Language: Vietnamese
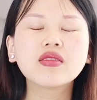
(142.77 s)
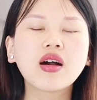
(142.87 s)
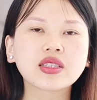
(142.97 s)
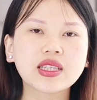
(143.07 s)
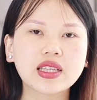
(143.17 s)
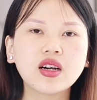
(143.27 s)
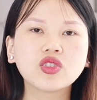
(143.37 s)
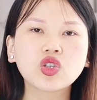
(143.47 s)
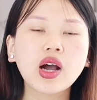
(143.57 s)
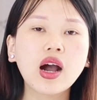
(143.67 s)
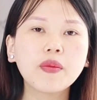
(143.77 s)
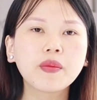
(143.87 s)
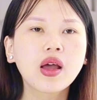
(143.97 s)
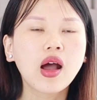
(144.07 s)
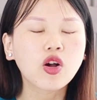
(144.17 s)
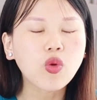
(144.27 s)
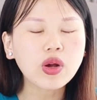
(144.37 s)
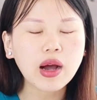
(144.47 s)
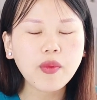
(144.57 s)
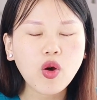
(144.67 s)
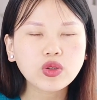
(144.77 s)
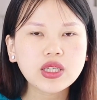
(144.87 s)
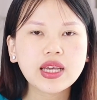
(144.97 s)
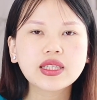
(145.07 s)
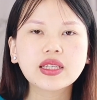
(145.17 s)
cường dịch nhờn cho khớp cung cấp oxy